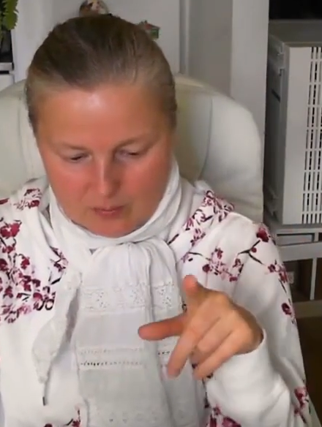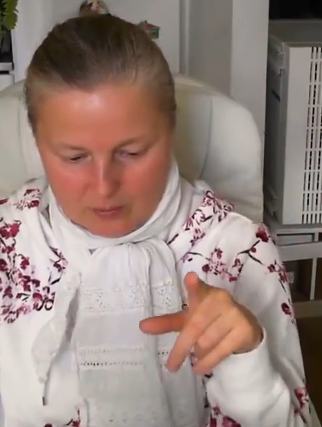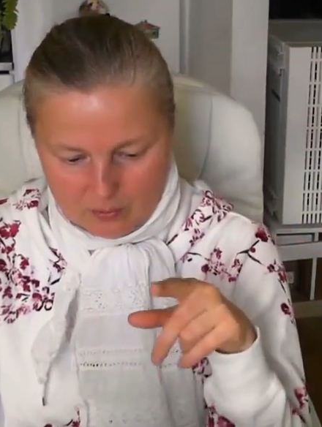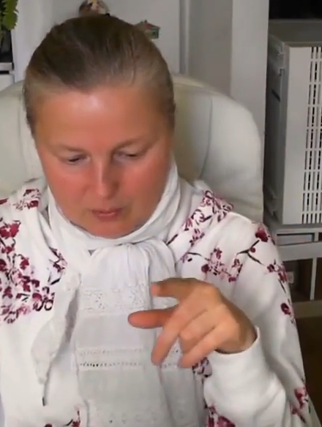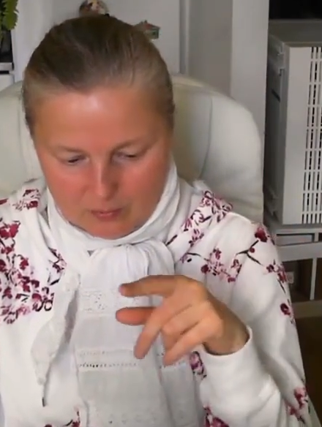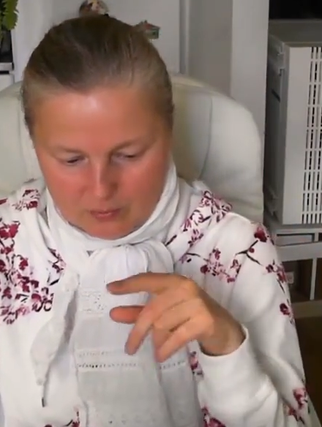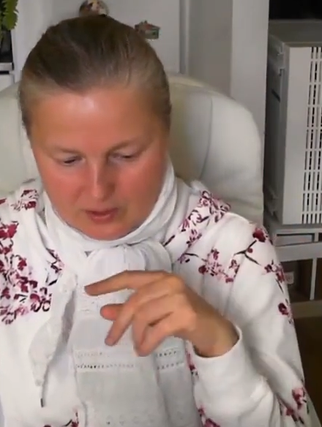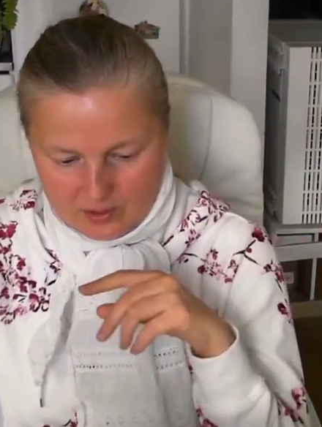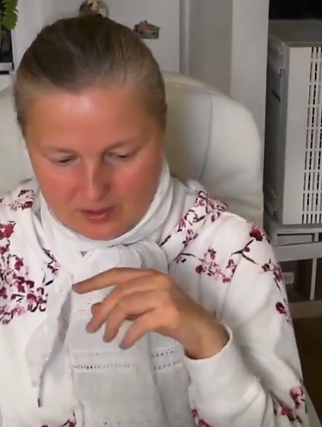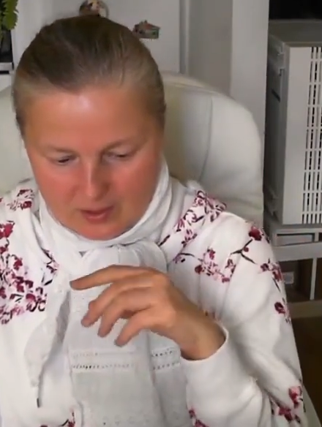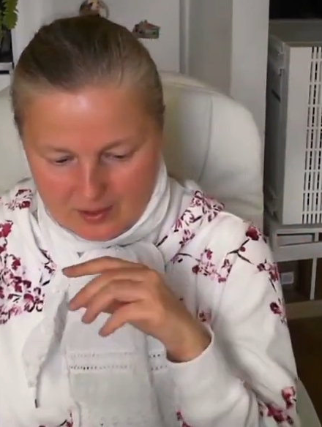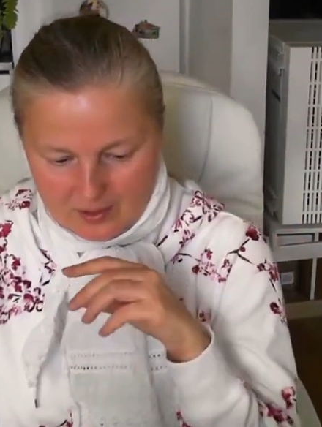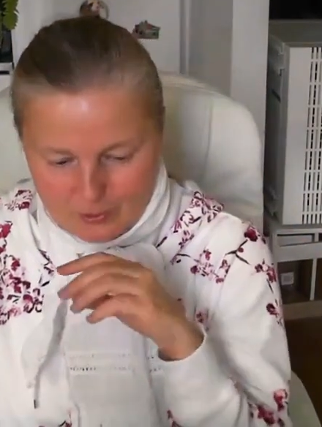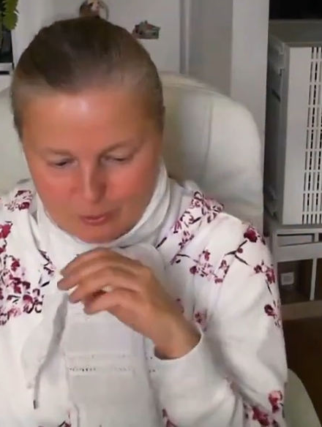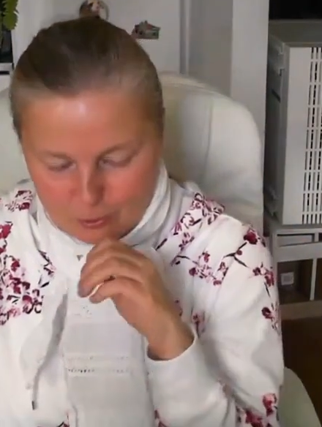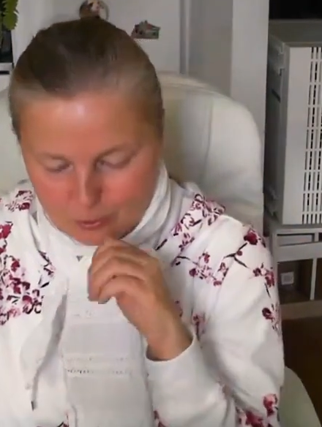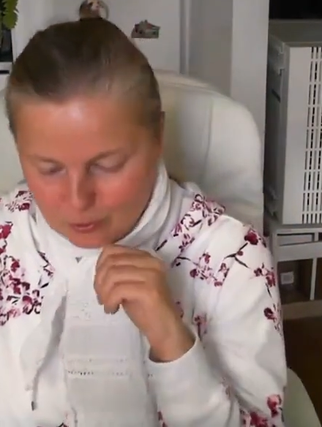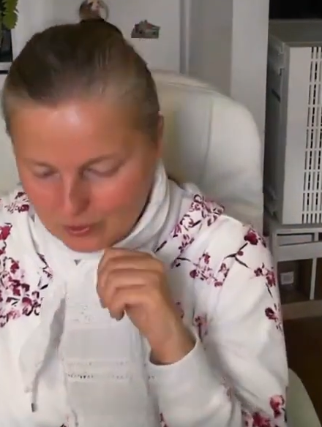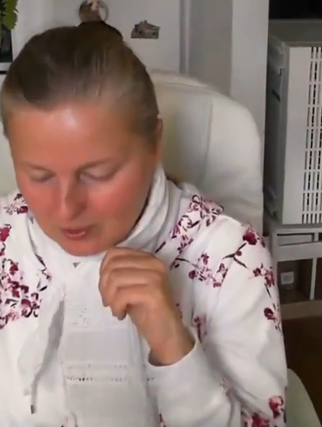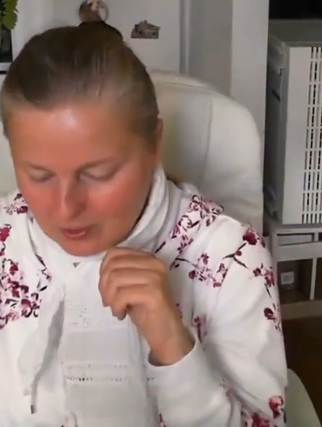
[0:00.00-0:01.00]
потом на
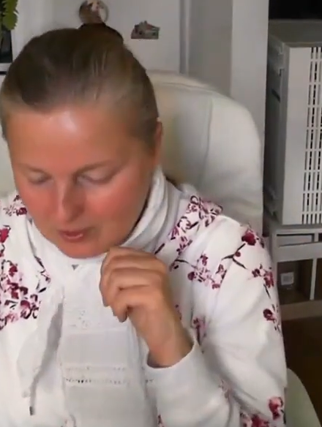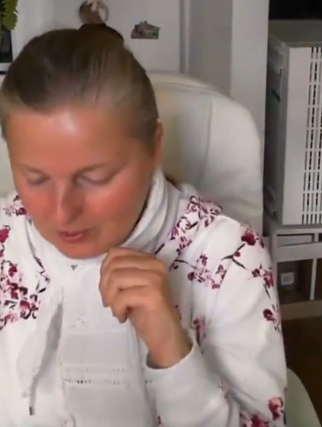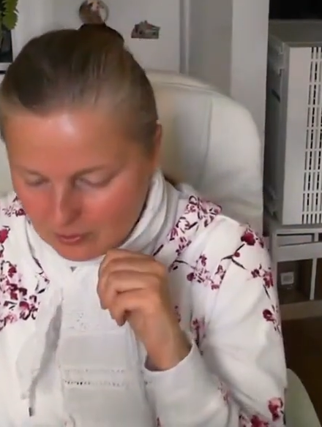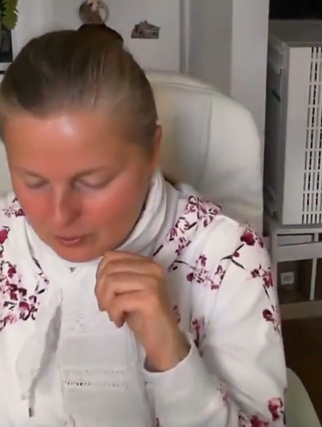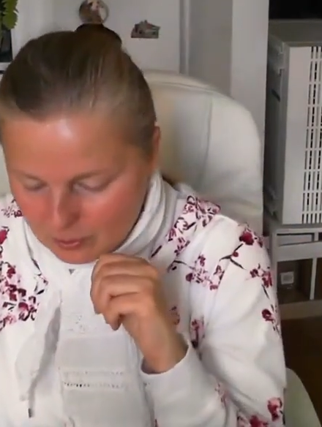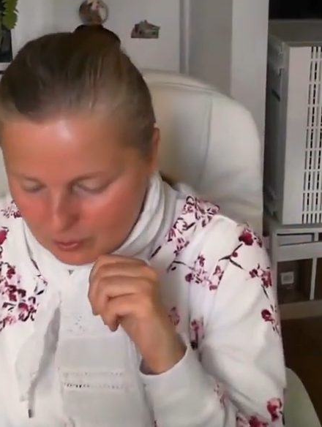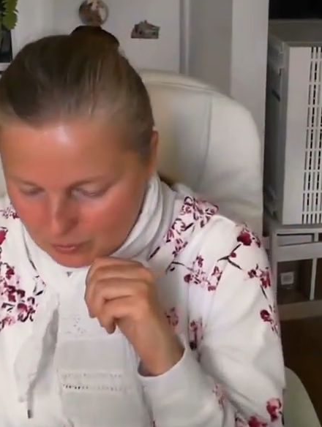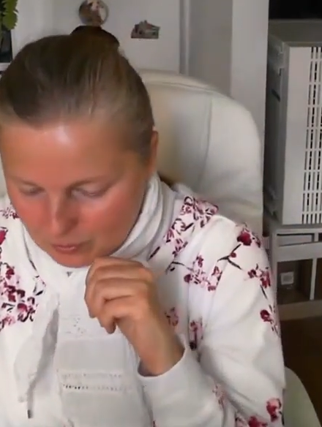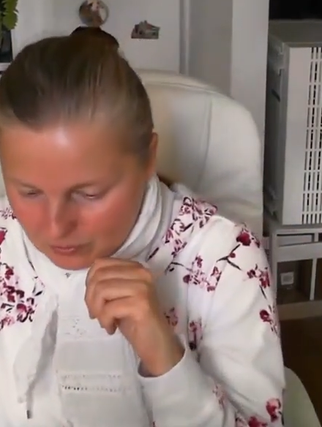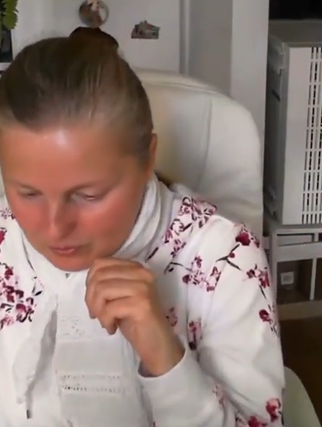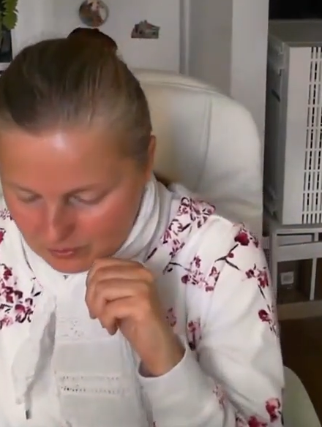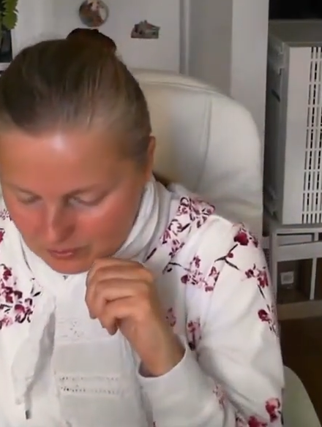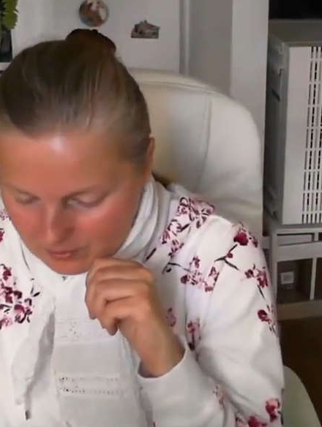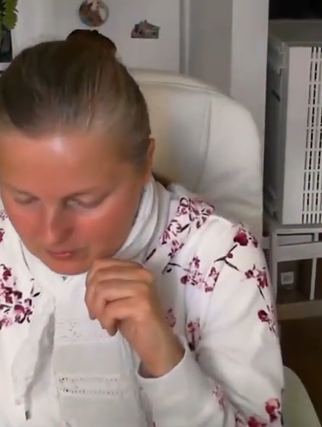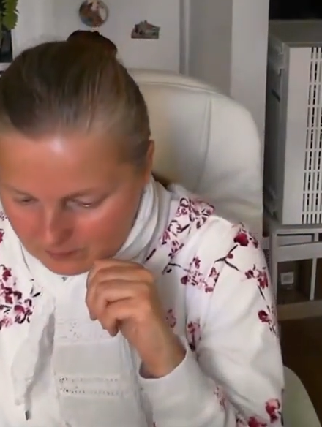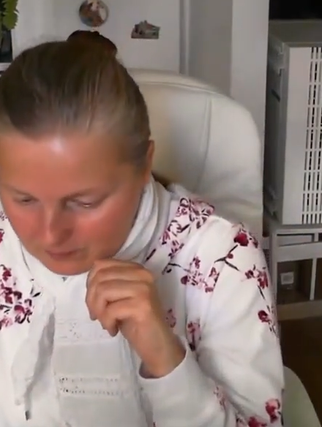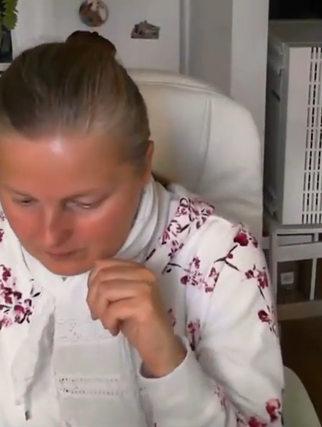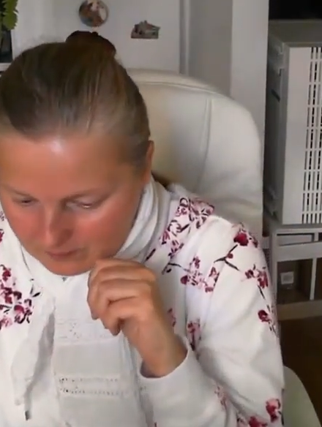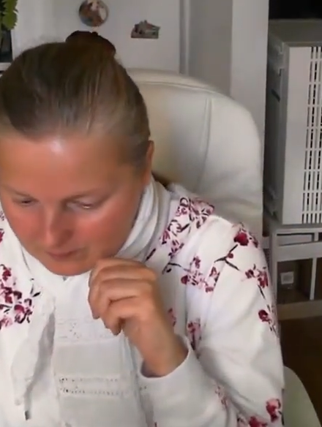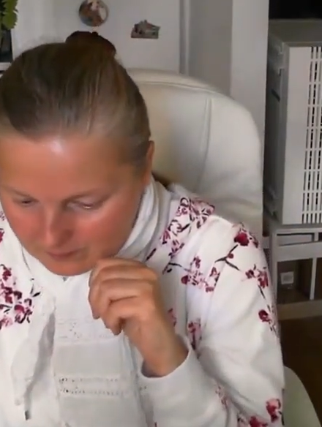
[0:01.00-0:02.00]
странице уже
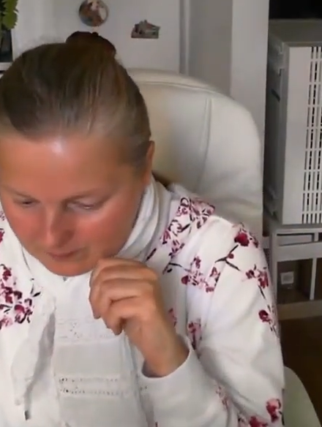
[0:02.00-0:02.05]
«Реконструкция».